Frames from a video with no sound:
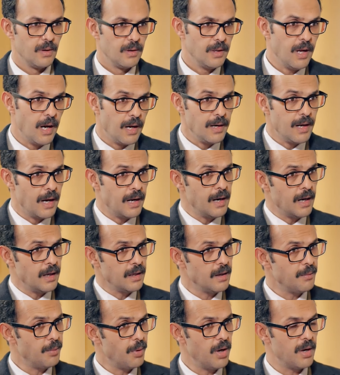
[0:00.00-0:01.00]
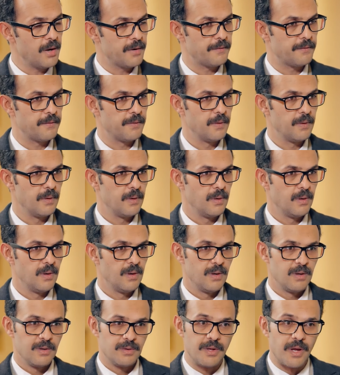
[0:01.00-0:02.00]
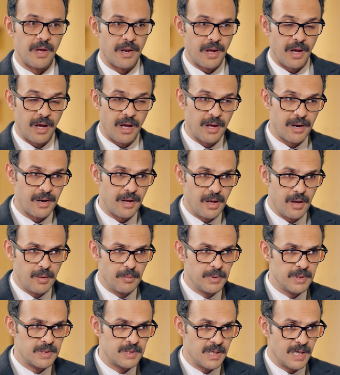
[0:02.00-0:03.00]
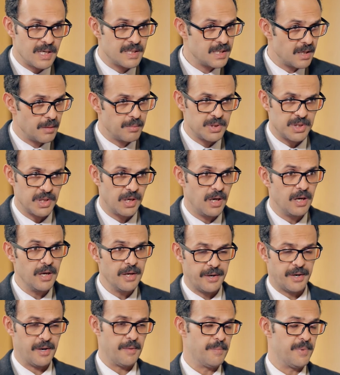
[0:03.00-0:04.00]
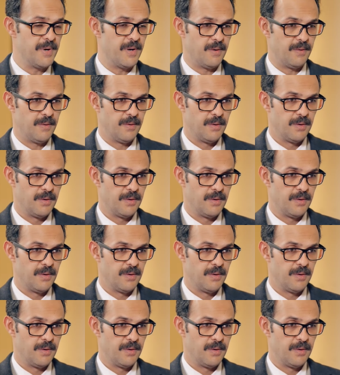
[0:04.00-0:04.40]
لا لا لا يا ابو عارف ترى حرام نستهزئ بشعائر ربنا